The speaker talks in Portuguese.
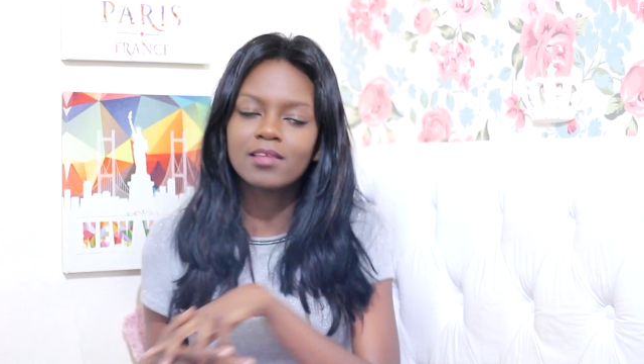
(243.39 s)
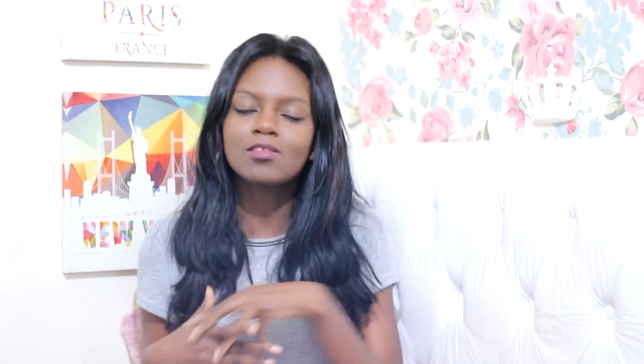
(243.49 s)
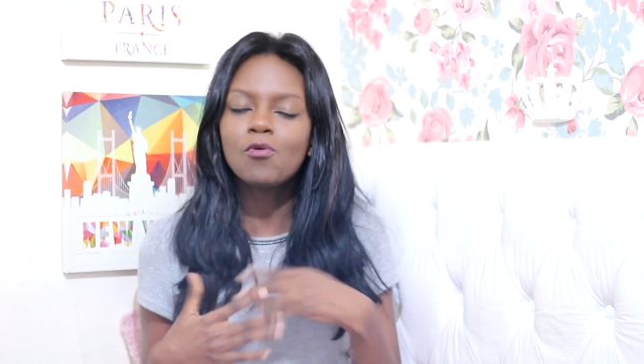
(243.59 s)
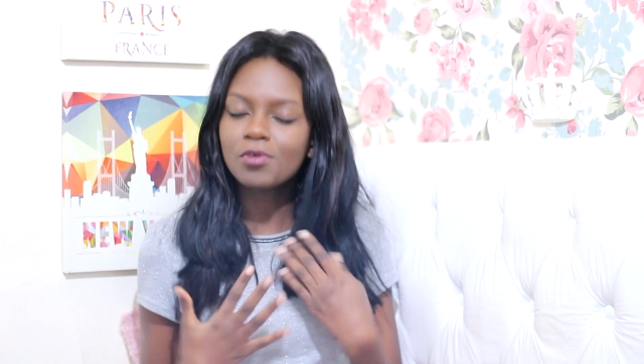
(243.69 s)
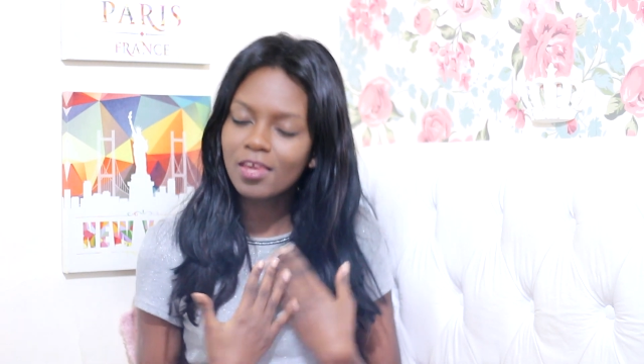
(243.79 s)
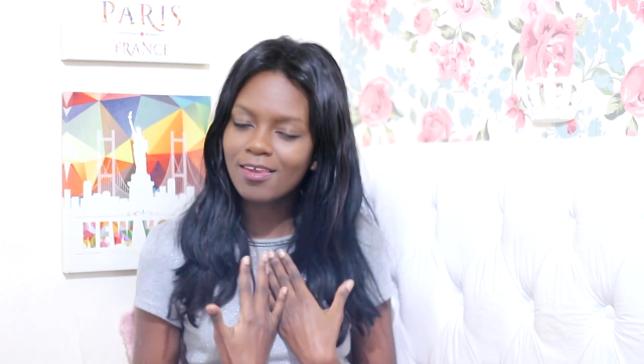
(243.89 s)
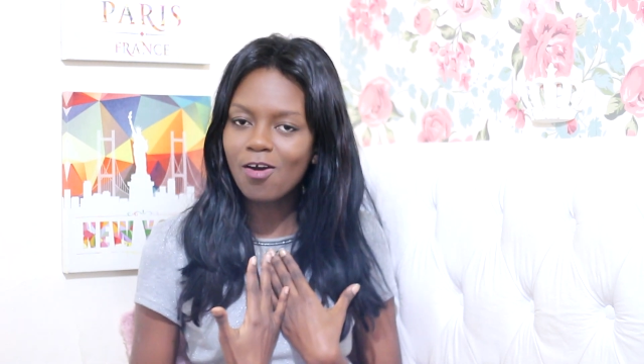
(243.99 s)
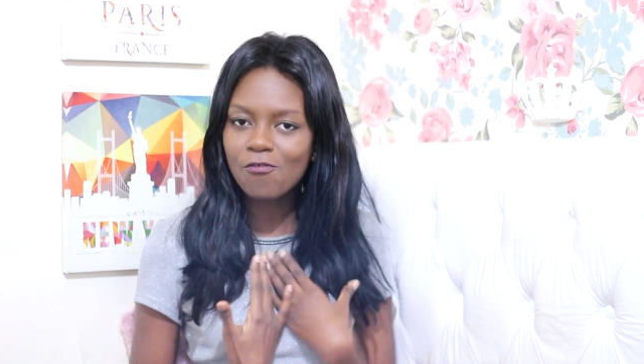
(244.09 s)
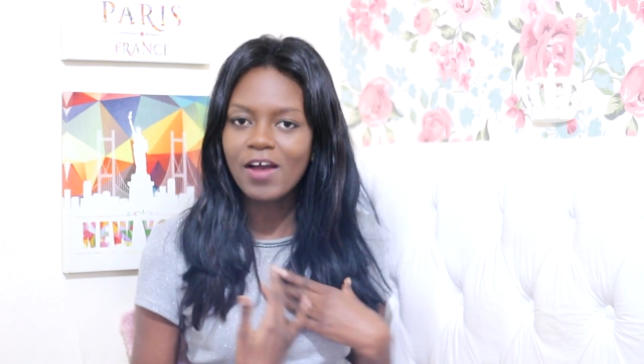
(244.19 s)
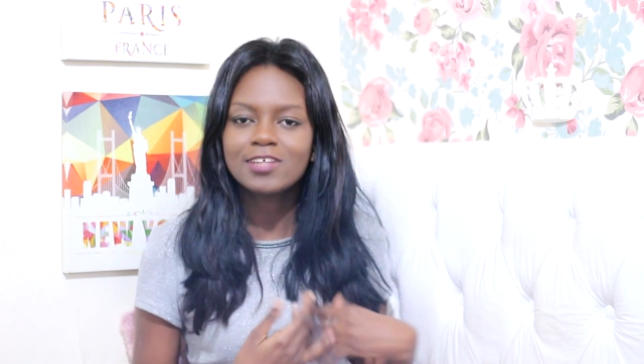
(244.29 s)
Então o que que
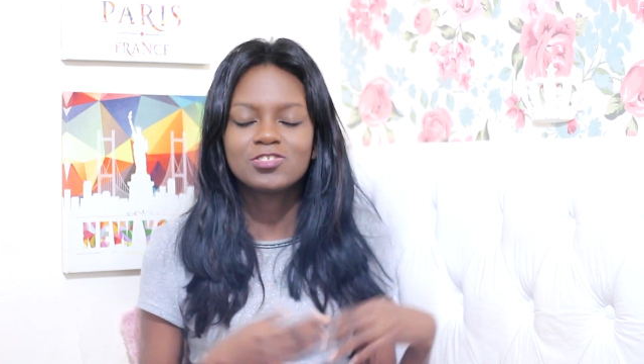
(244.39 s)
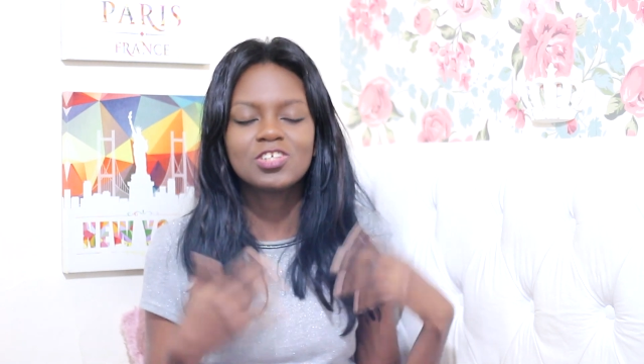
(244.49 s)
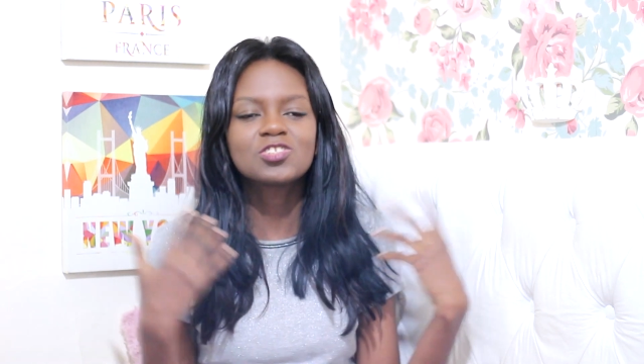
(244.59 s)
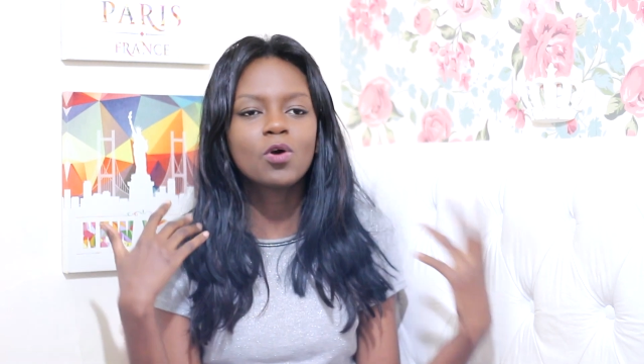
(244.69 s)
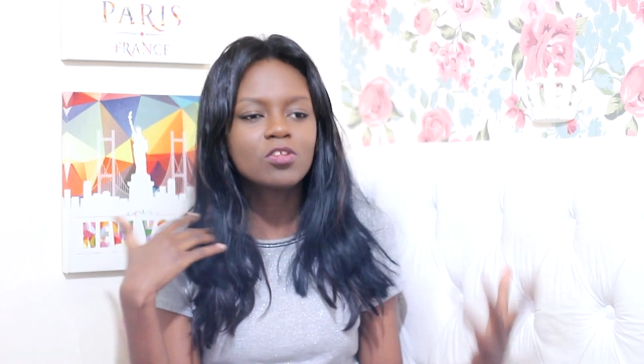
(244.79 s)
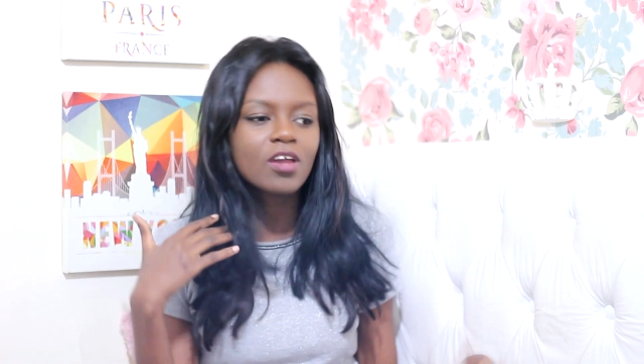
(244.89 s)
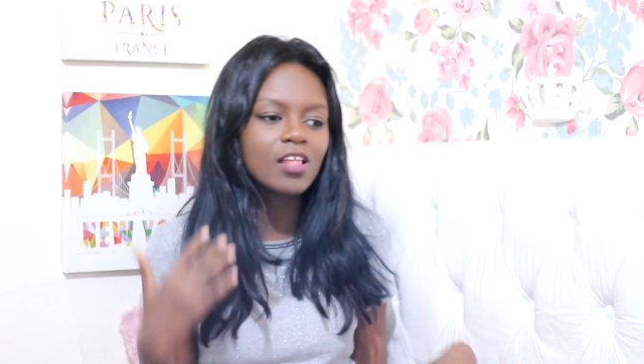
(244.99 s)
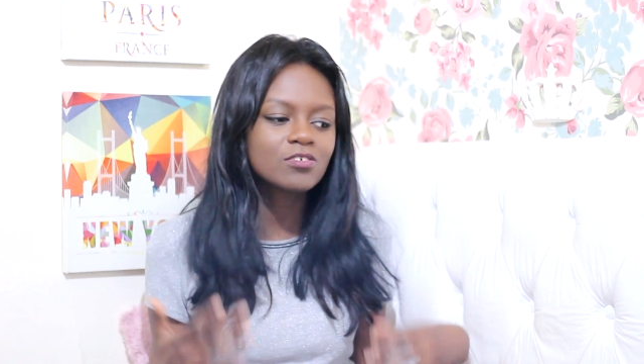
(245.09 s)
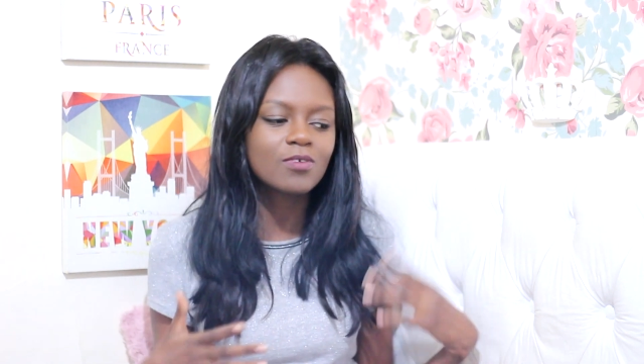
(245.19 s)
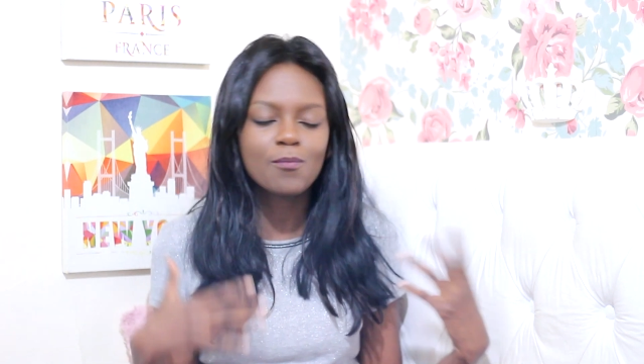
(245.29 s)
eu faço, gente? Quando eu
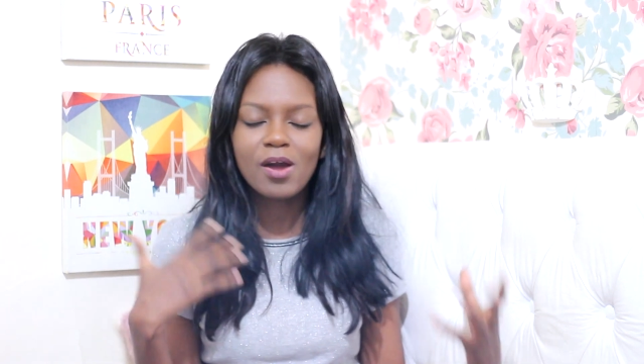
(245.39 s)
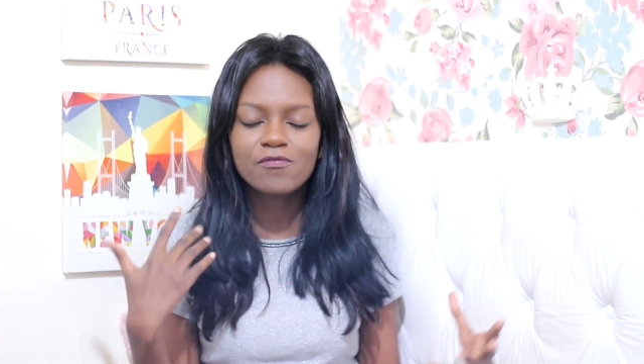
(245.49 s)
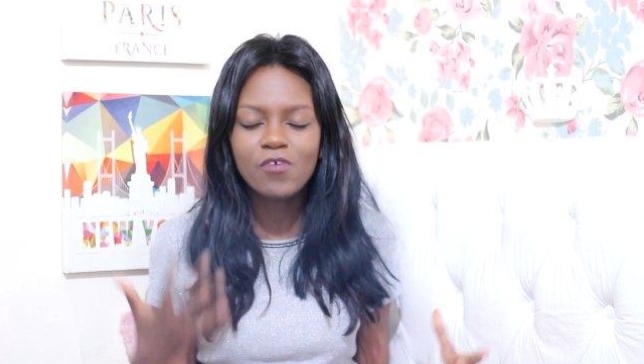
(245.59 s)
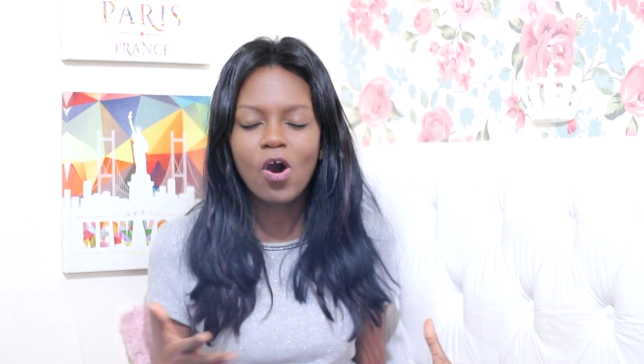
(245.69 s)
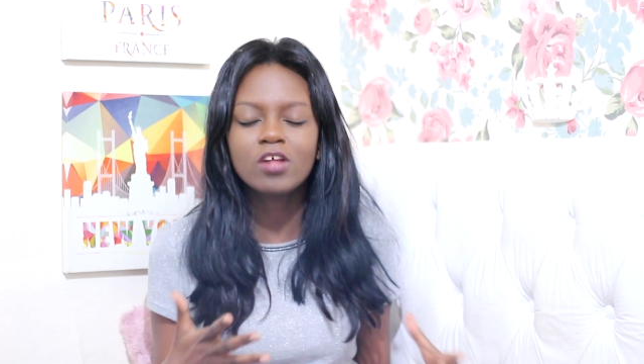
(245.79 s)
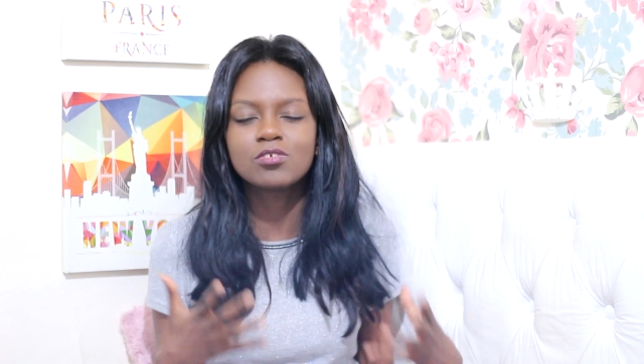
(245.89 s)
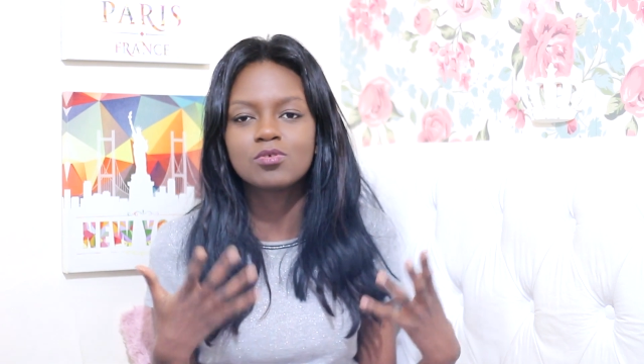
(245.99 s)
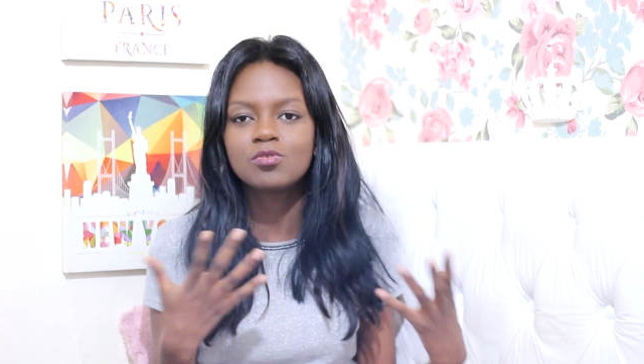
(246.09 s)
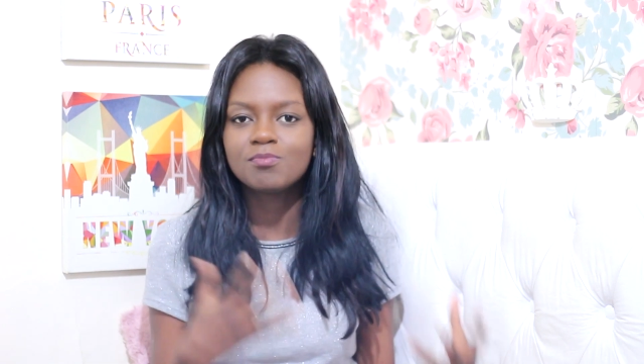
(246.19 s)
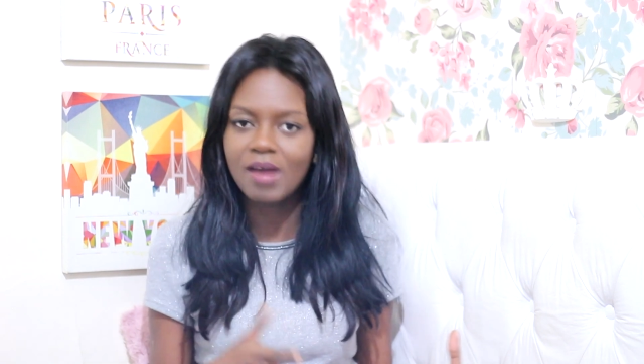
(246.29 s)
quero uma foto e
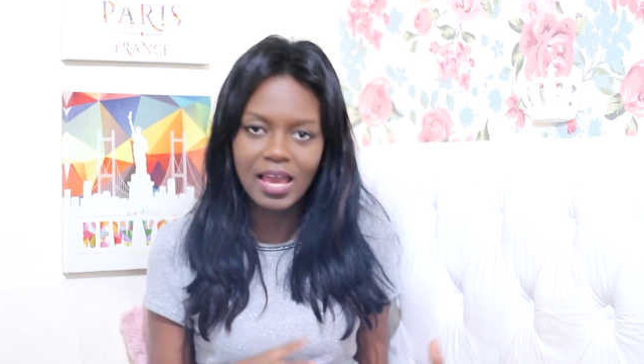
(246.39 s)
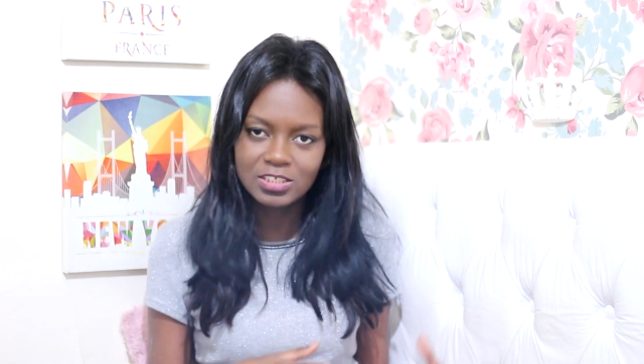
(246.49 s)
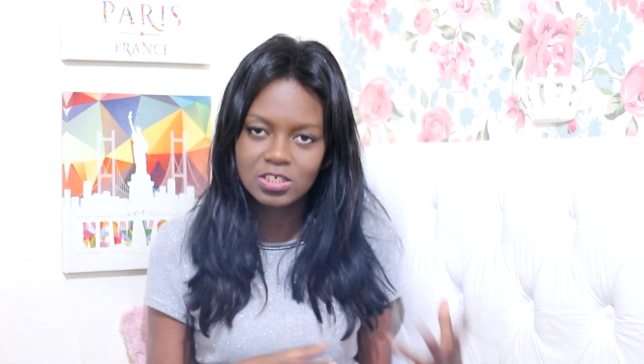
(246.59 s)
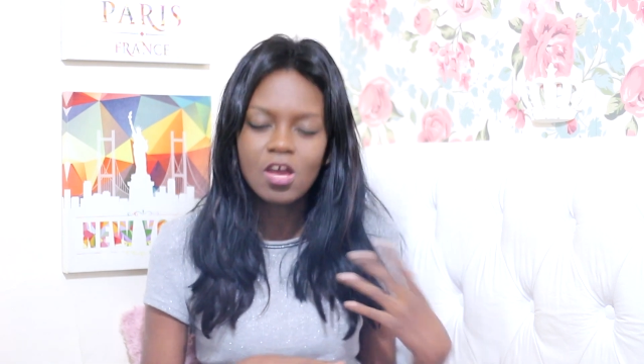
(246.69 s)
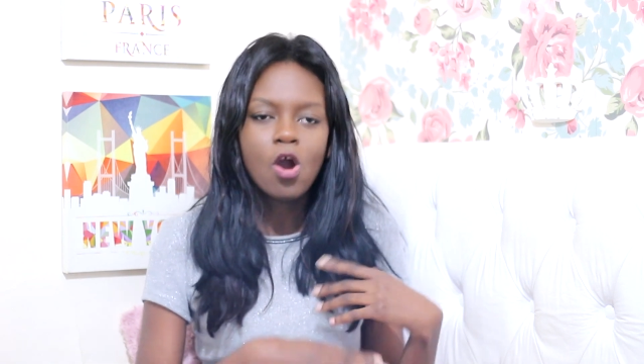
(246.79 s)
tudo mais,